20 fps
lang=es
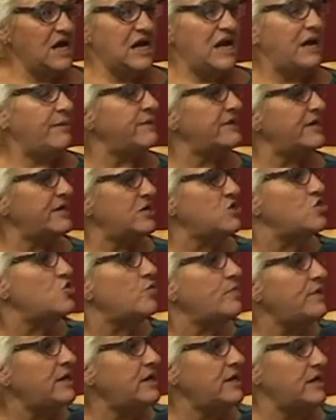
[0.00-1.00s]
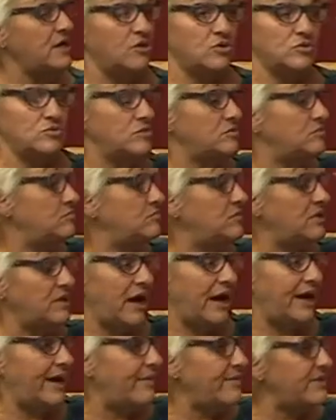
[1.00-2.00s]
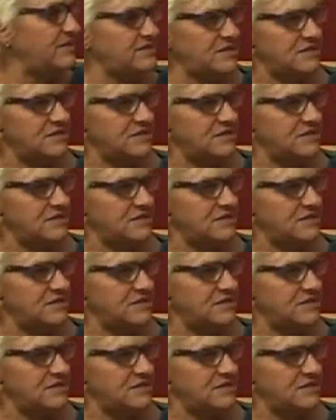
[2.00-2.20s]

la verdad que yo vine con la cabeza